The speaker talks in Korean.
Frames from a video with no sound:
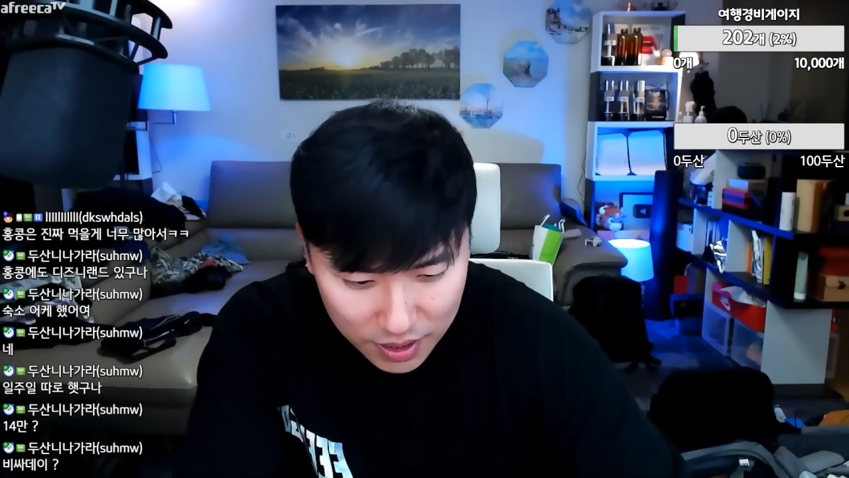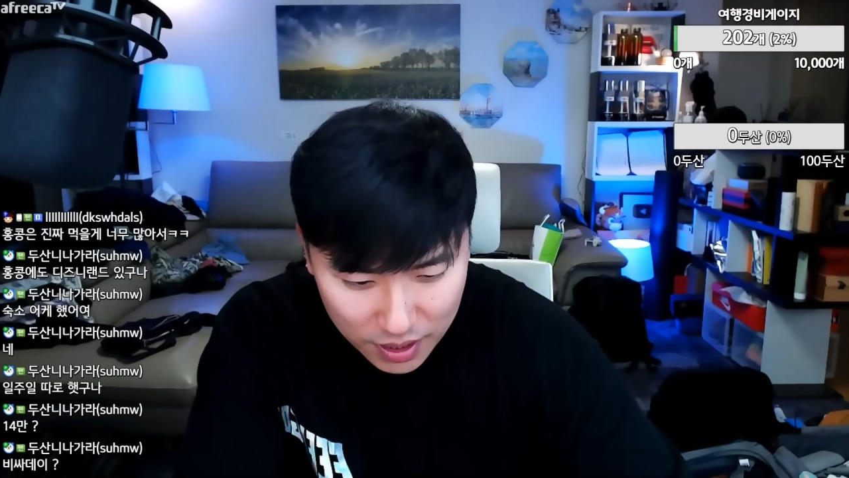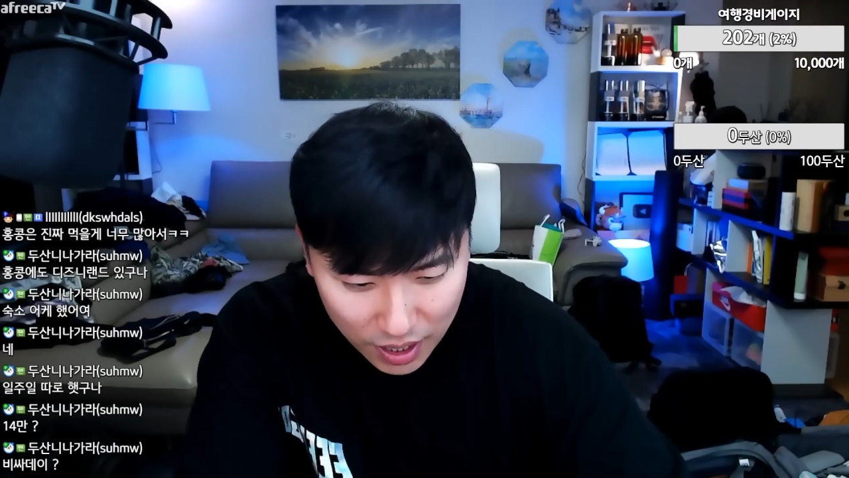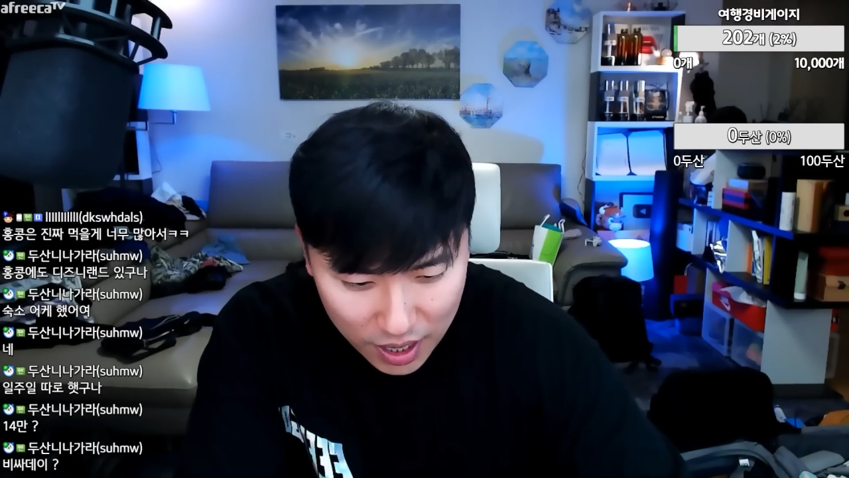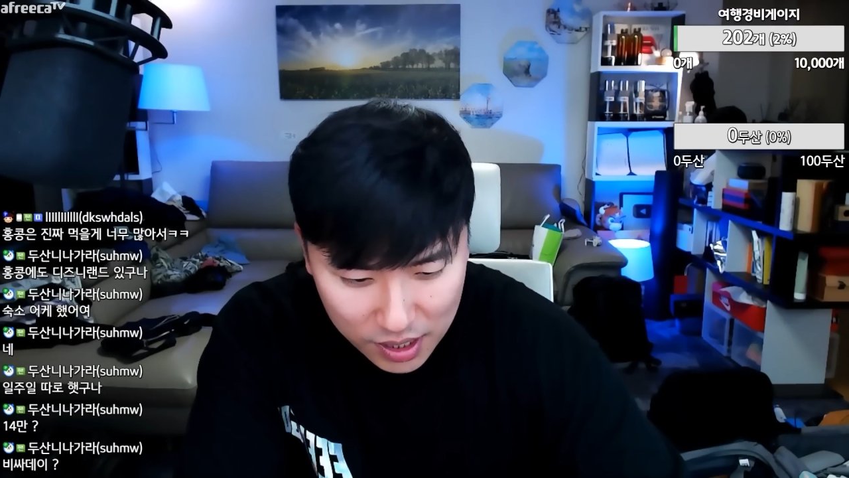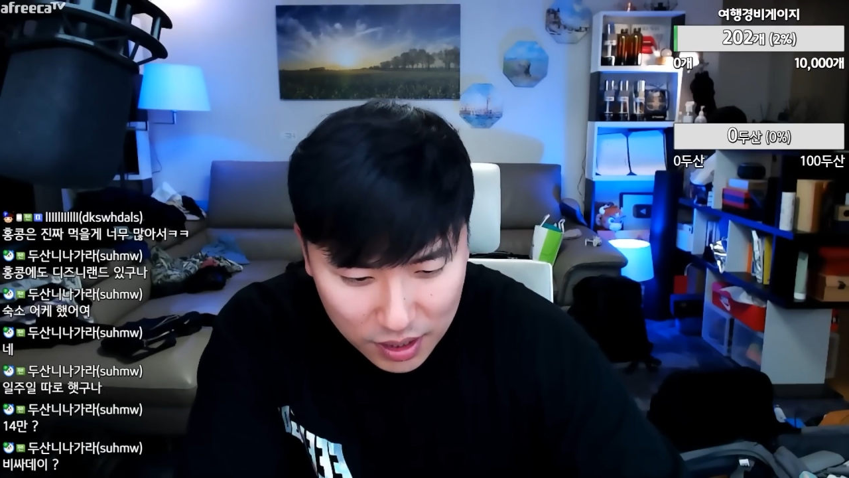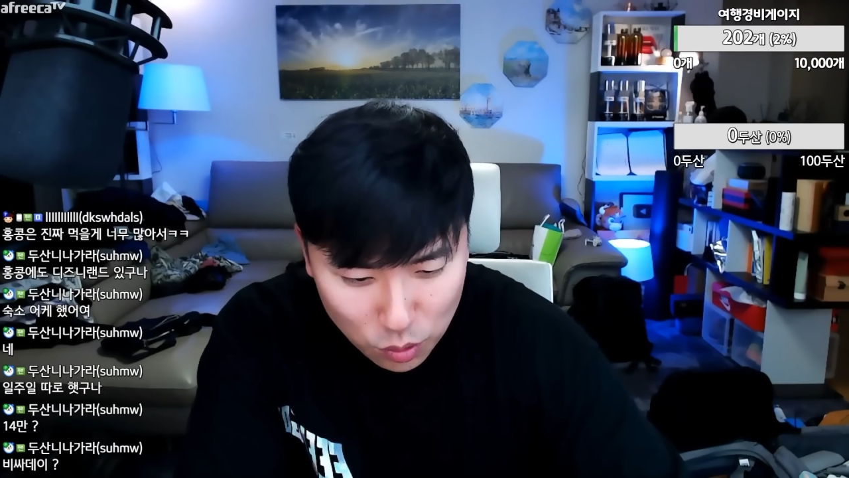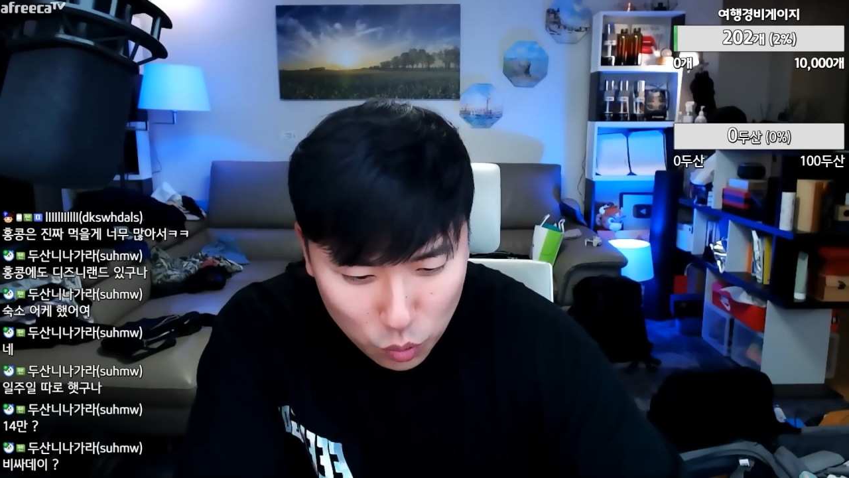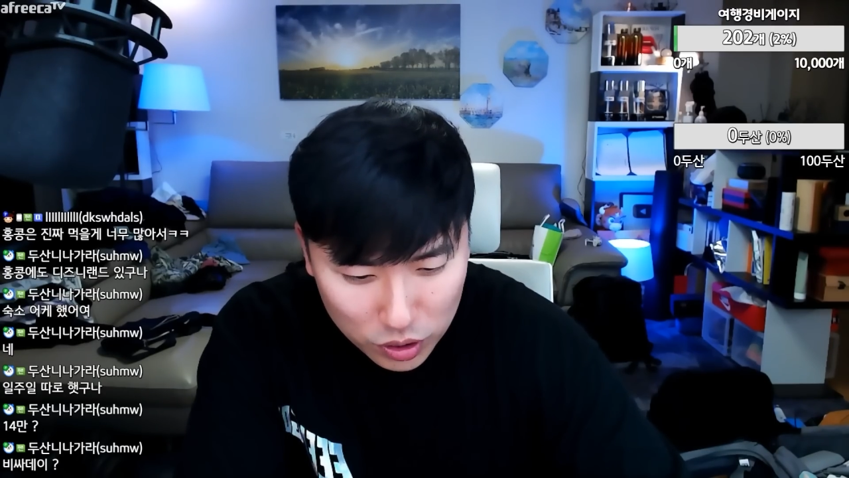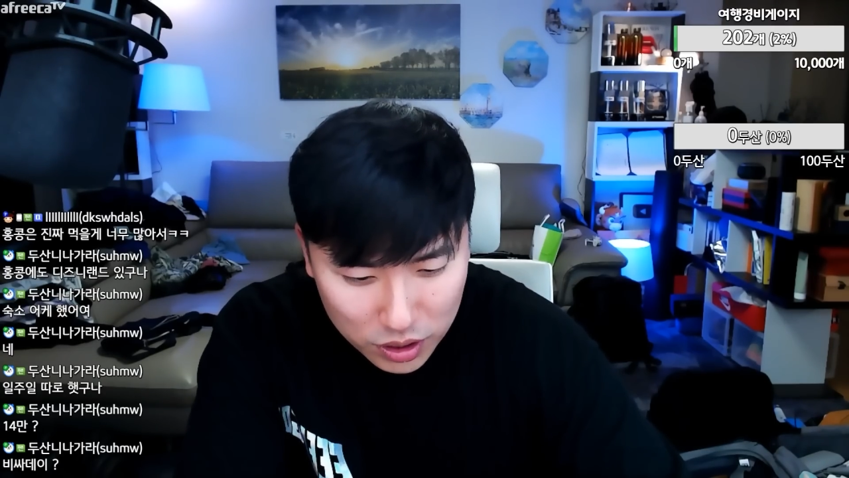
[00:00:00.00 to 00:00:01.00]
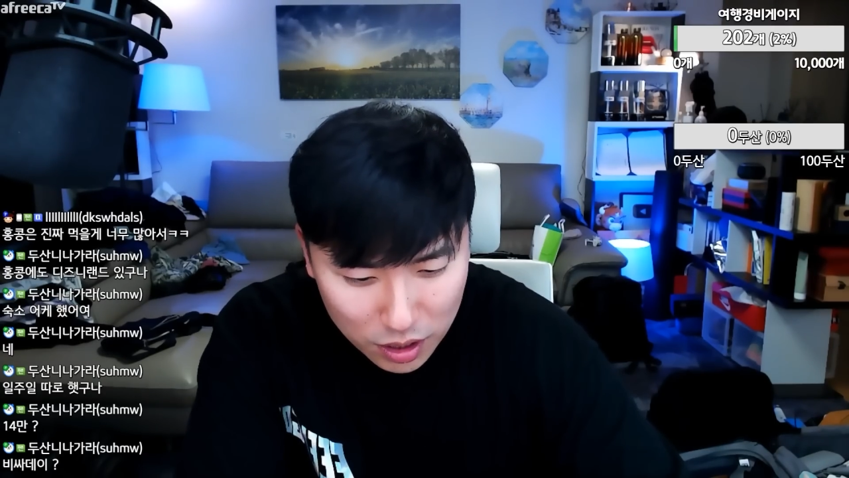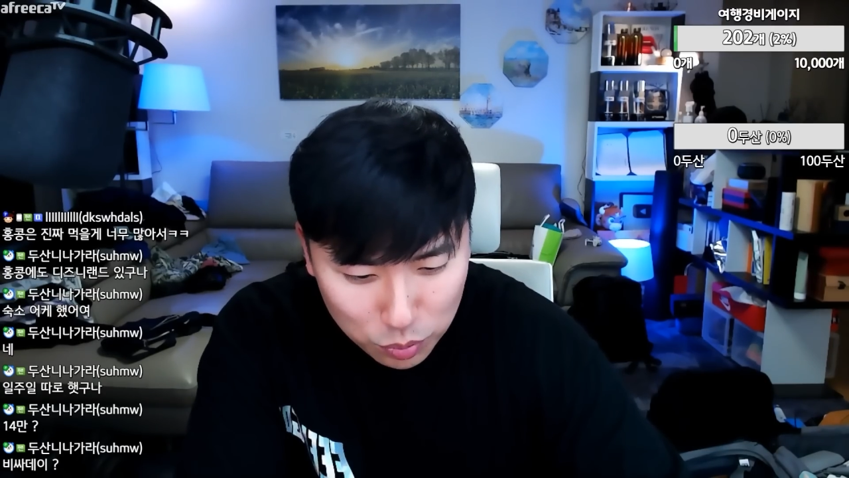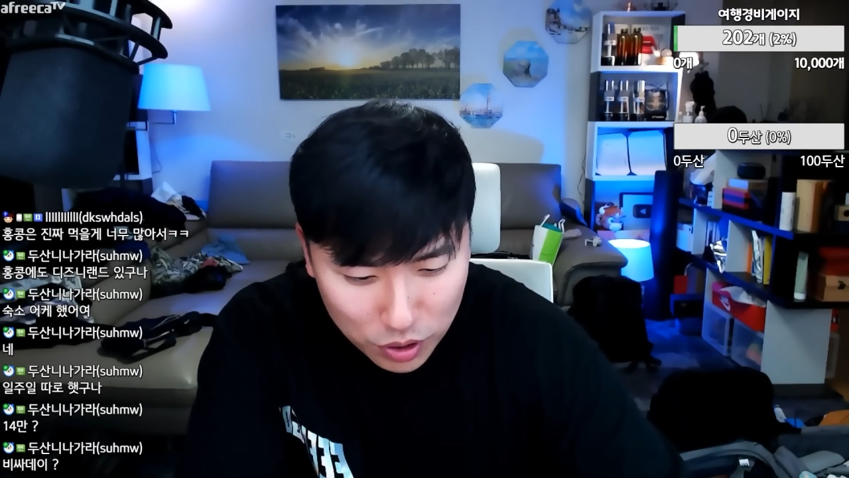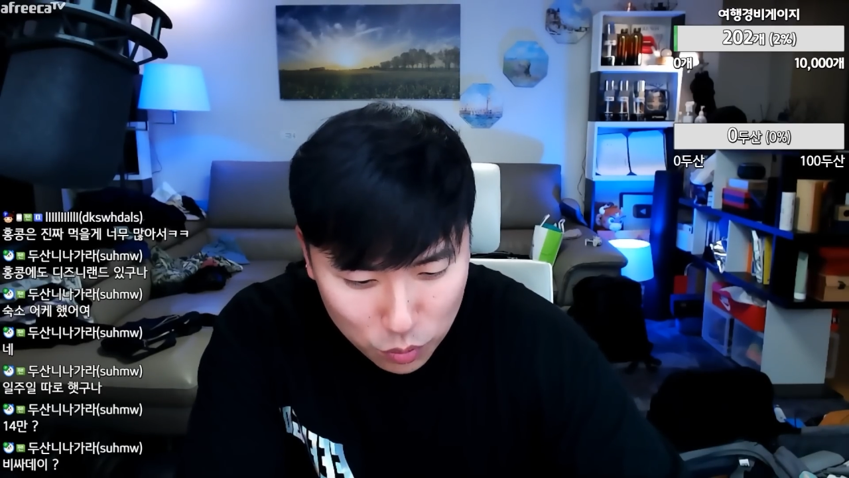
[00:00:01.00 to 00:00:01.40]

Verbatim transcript: 아 일단 6월 7일부터